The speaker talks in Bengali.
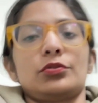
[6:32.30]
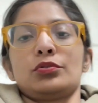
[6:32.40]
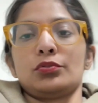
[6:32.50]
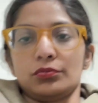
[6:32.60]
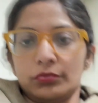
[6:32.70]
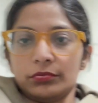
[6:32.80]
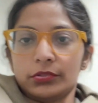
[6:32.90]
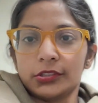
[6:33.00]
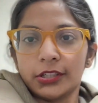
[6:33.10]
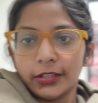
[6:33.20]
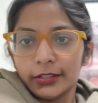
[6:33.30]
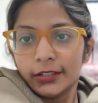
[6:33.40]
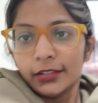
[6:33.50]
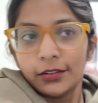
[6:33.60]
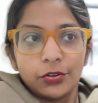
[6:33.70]
তো
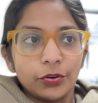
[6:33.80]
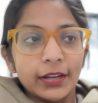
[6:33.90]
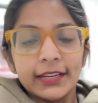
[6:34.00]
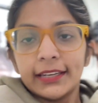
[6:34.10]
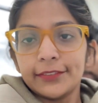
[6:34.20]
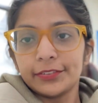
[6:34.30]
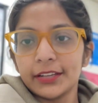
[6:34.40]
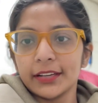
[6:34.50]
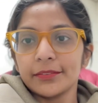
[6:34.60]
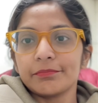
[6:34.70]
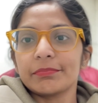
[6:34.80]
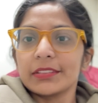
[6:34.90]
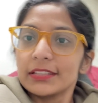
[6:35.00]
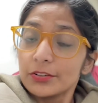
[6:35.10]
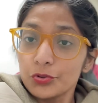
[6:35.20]
ওখানে লিফটটা
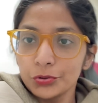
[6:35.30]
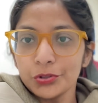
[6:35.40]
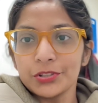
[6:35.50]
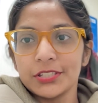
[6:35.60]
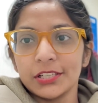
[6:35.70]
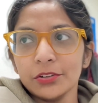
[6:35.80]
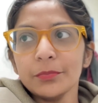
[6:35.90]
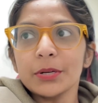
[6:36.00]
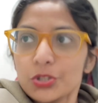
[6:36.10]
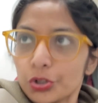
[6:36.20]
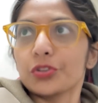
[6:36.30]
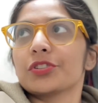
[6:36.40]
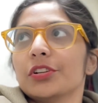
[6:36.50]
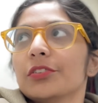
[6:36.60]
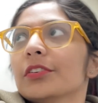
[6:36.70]
সুন্দর ছিল বাট ছোট
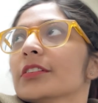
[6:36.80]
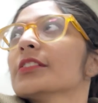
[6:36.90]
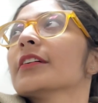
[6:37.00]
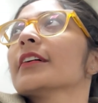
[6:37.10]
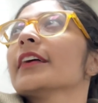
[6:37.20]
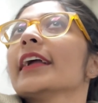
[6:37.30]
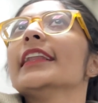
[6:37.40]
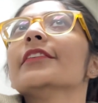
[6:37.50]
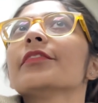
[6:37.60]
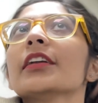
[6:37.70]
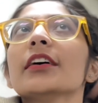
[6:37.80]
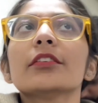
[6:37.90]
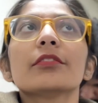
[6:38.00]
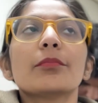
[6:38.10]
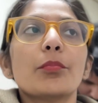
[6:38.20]
ছিল এই লিফটটা
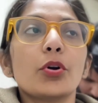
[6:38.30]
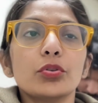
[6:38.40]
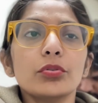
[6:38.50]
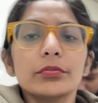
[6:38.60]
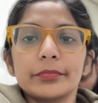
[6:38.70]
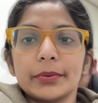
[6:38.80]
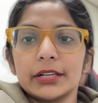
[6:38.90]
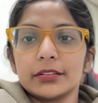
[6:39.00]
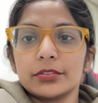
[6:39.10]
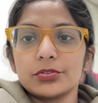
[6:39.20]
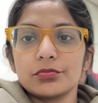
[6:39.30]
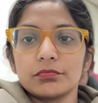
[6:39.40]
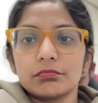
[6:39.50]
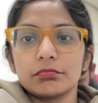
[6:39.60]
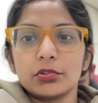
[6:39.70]
বড় বাট
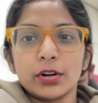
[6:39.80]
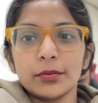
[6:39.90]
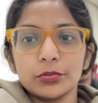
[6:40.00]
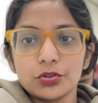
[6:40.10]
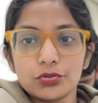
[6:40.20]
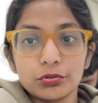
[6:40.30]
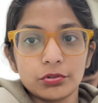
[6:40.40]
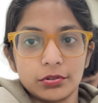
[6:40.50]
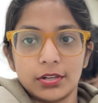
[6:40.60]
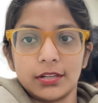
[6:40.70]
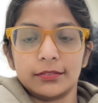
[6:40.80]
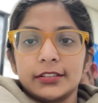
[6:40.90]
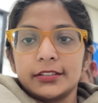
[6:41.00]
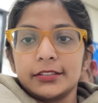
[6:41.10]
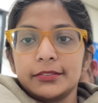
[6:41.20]
ওটার মতো সুন্দর না
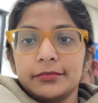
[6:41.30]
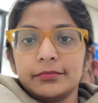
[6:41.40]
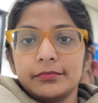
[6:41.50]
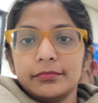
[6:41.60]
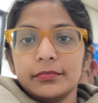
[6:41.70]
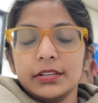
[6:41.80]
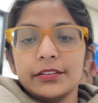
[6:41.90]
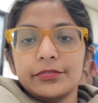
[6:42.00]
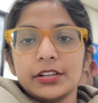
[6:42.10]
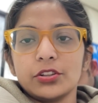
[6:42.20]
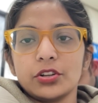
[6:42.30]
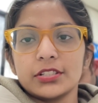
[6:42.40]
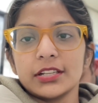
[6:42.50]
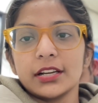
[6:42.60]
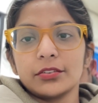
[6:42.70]
লিফটে
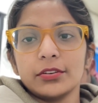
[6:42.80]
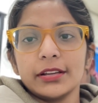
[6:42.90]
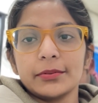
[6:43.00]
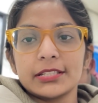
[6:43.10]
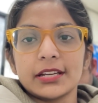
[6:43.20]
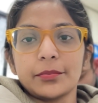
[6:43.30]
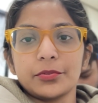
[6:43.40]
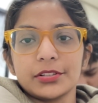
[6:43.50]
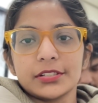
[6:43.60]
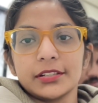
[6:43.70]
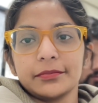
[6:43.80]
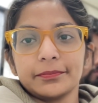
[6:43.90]
দরজা না খুলে আমার চাপ হয়ে যায়